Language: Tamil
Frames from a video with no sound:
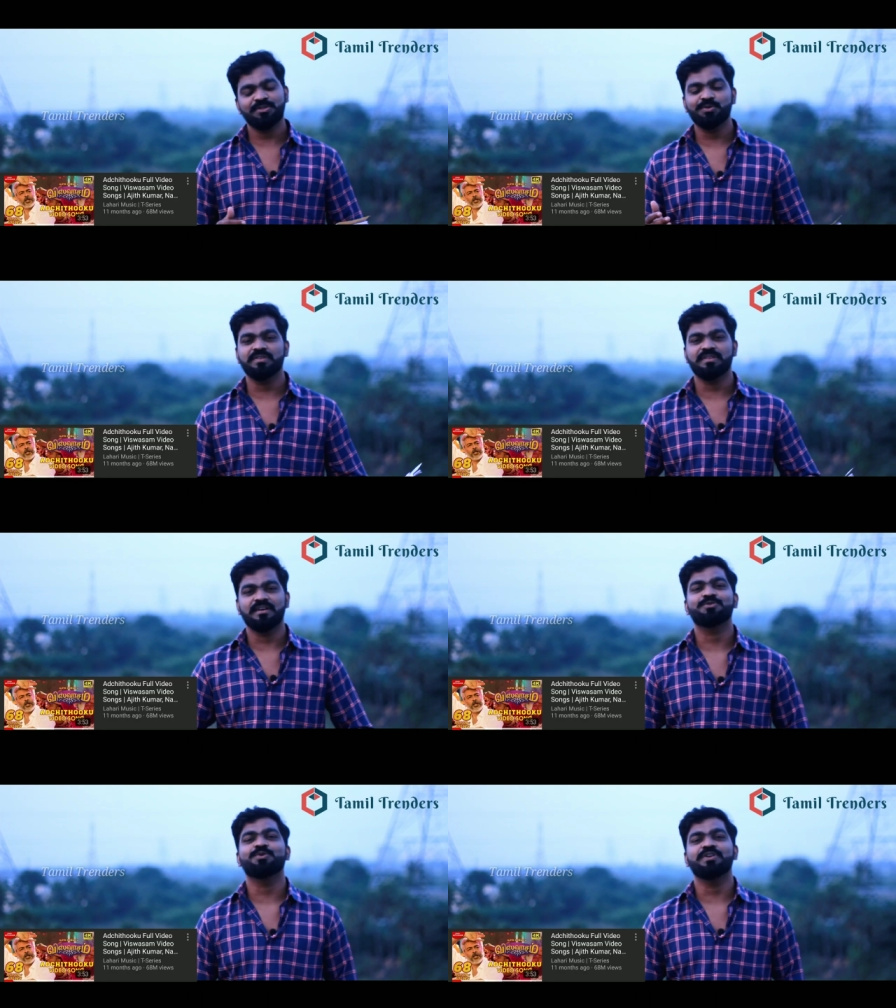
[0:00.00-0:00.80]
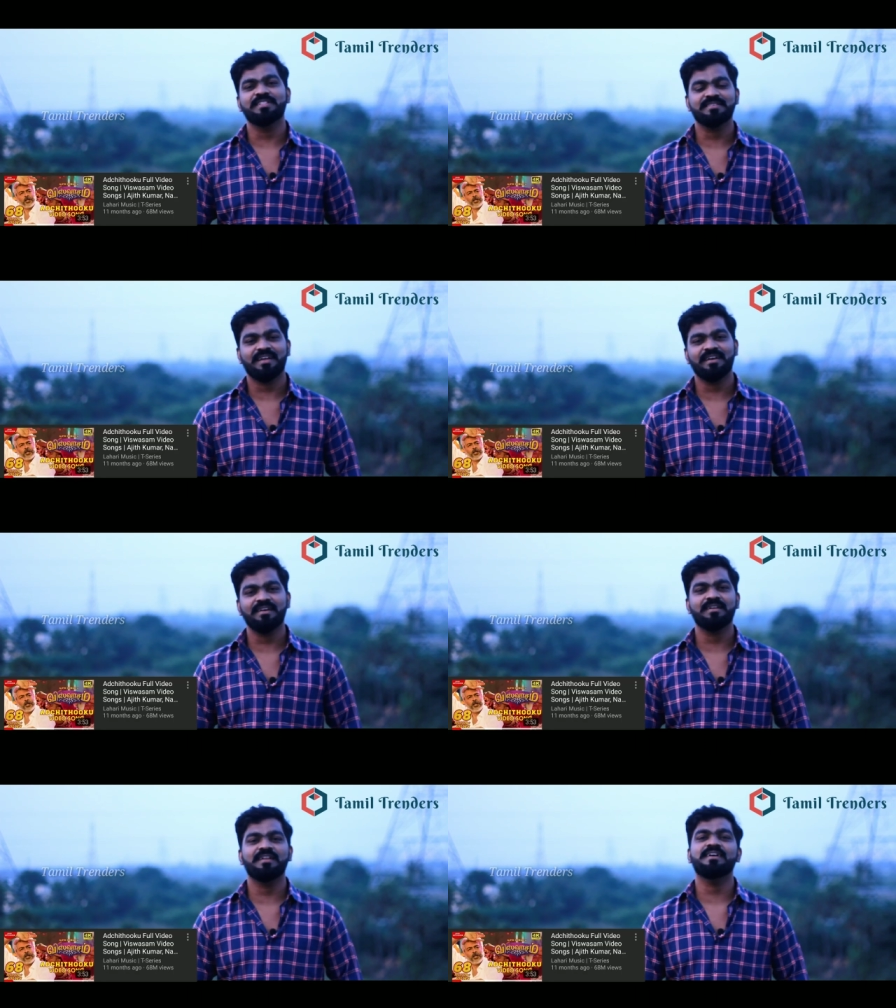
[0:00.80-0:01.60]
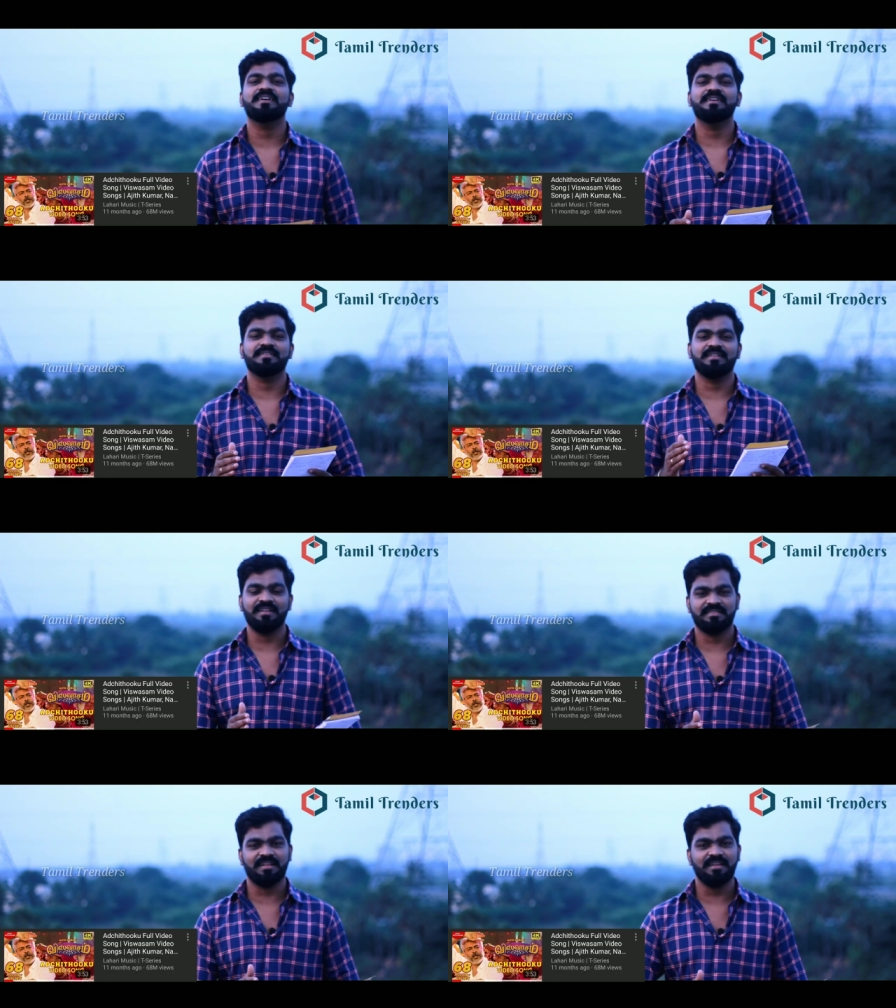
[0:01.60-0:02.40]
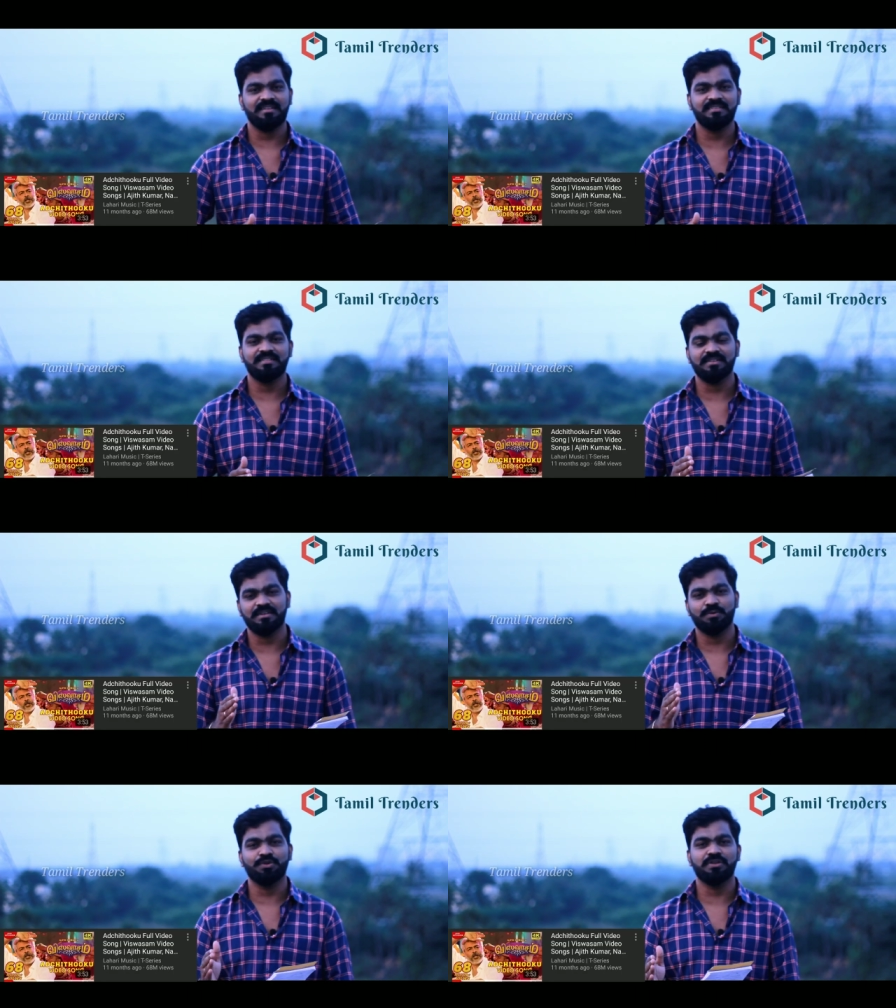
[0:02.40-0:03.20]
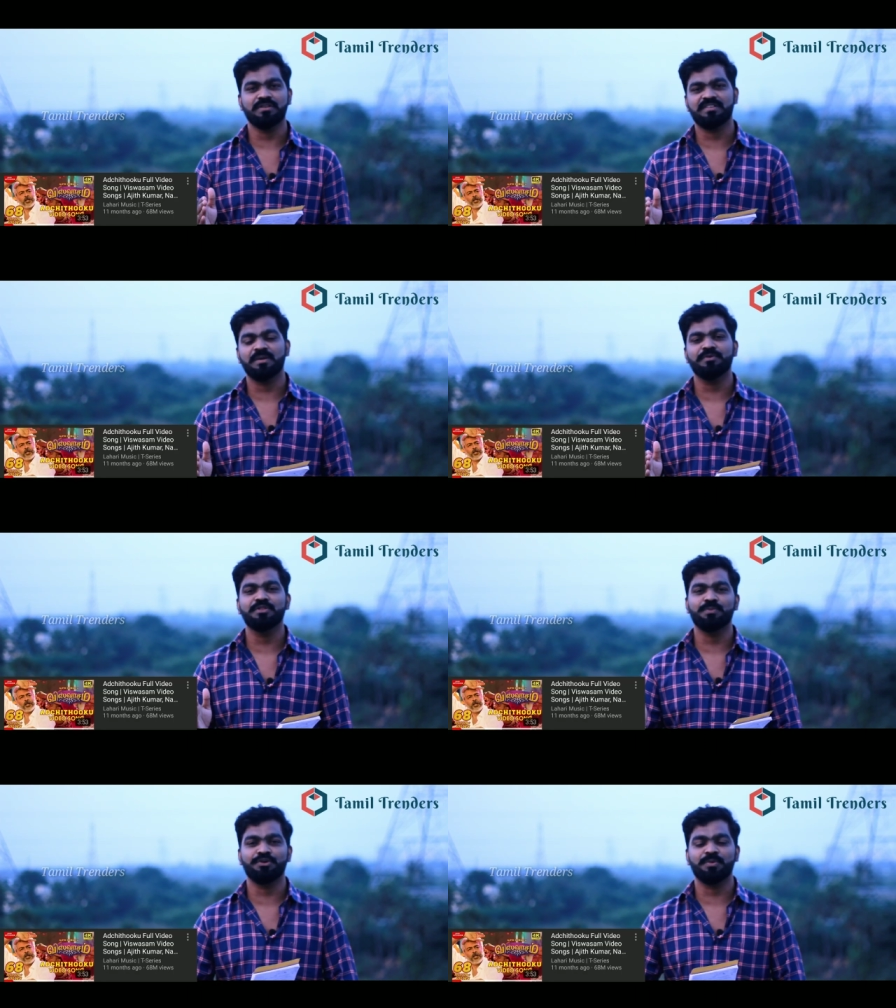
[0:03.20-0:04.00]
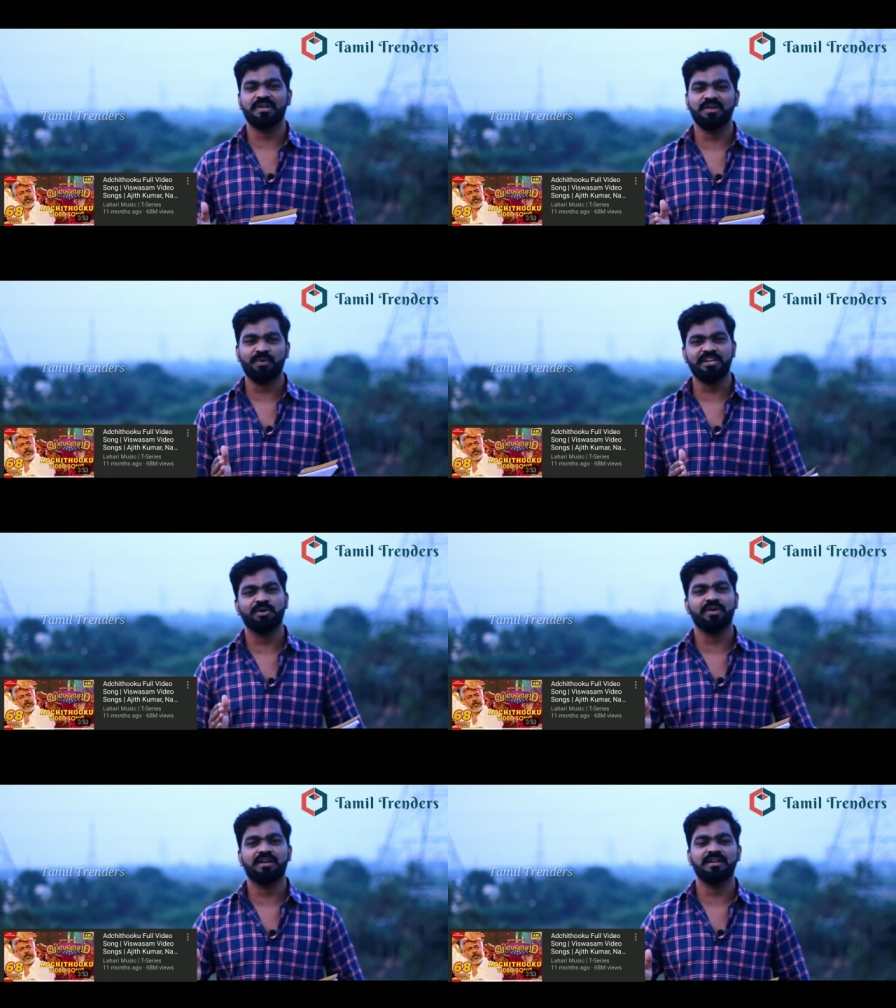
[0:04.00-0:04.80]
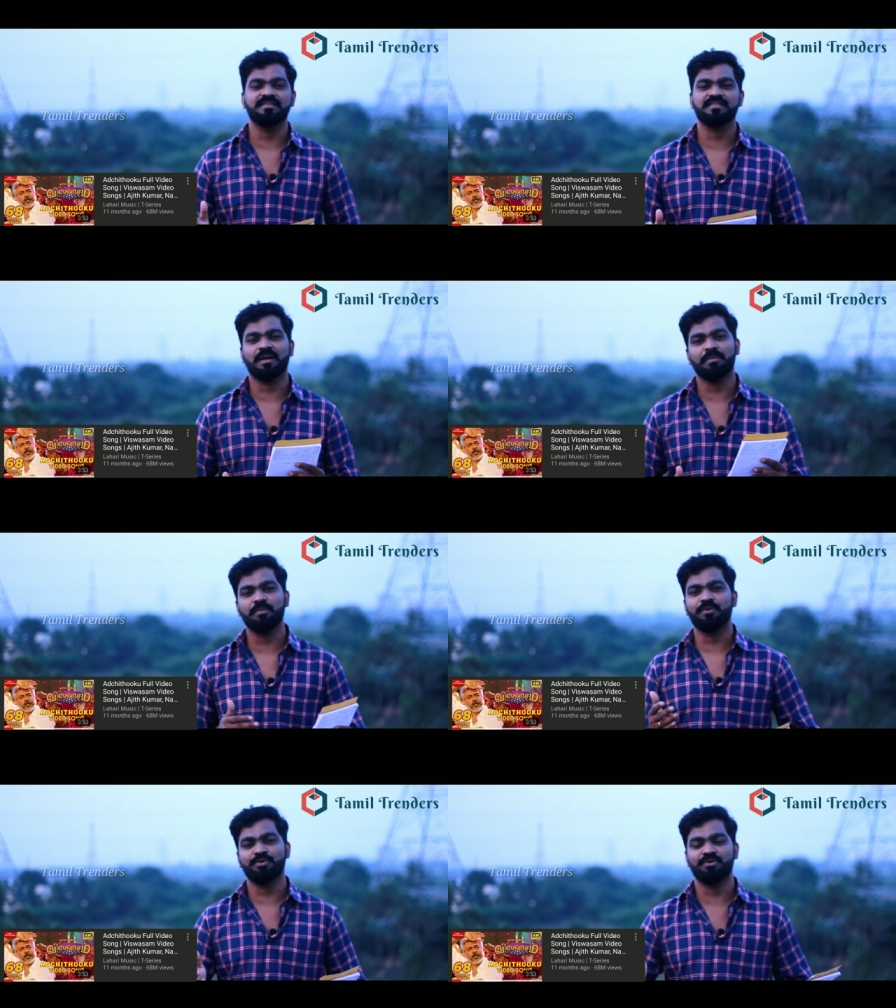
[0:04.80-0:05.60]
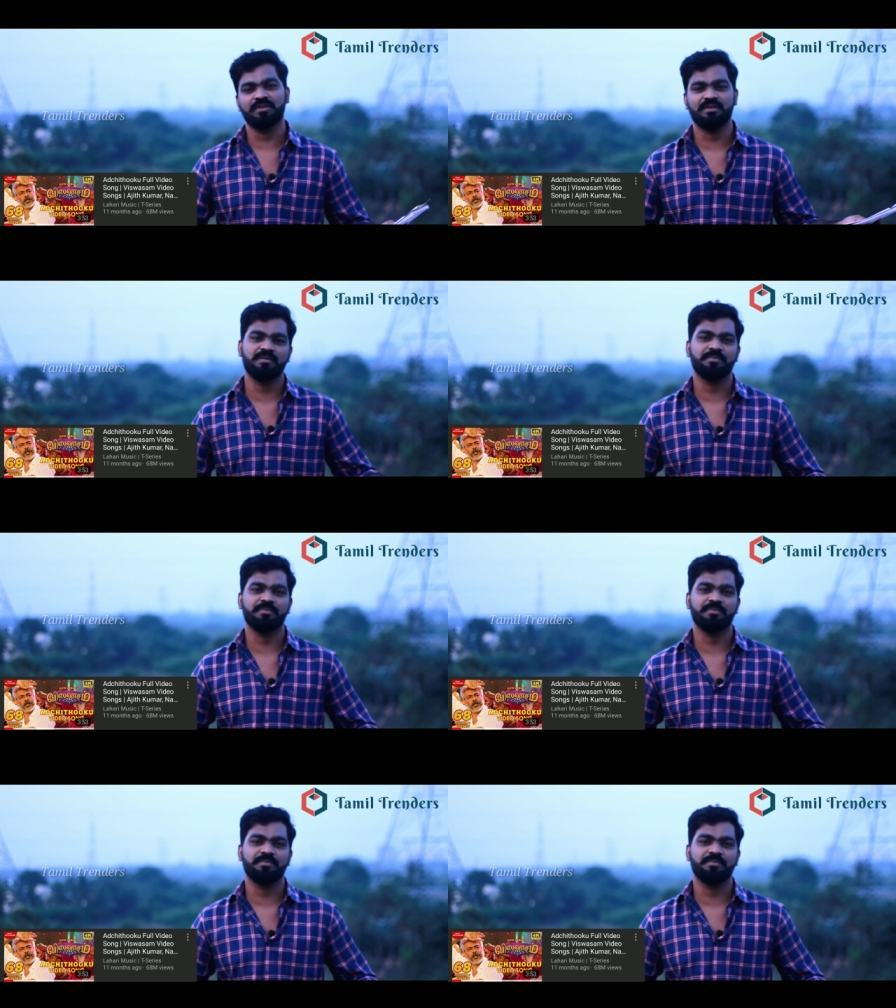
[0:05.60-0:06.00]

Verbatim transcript: துகு சாங் ஸோ இந்த சாங்கில் அல் தலை அஜித் ஒரு ஸ்டெப் வந்து போட்டிருப்பாரு ஒயிட் அண்ட் ஒயிட்டில் செம்ம மூமெண்ட் ஒன்று